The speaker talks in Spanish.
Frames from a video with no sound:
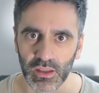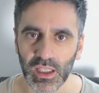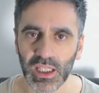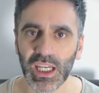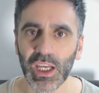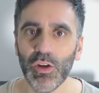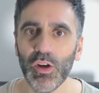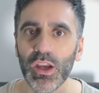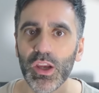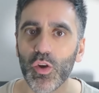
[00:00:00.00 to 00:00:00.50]

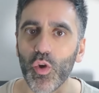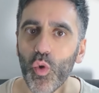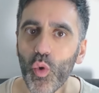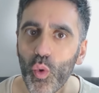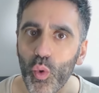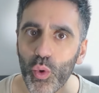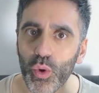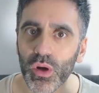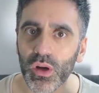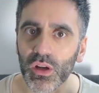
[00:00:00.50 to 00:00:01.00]
que no hay
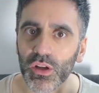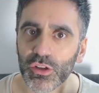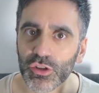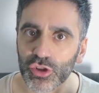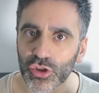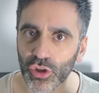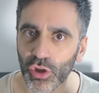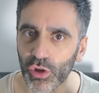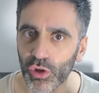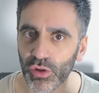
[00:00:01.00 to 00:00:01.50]
un
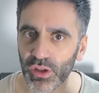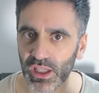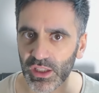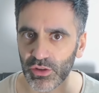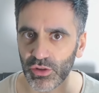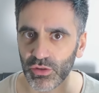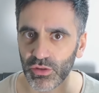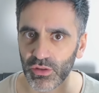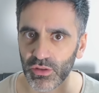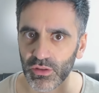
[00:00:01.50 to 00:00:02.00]
solo
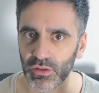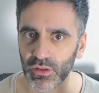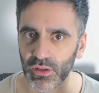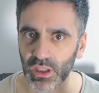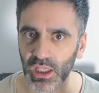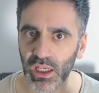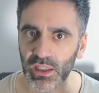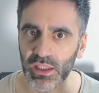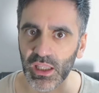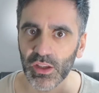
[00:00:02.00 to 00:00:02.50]
dato que
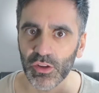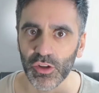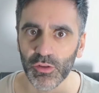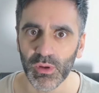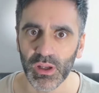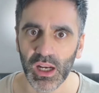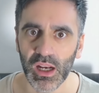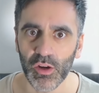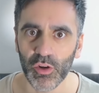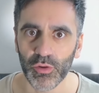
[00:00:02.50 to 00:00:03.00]
le esté dando
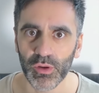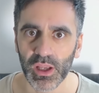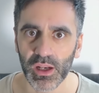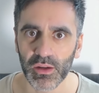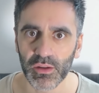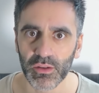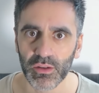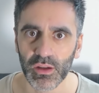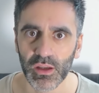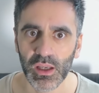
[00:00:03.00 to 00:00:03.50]
mal al
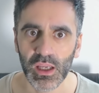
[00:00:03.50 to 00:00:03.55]
gobierno.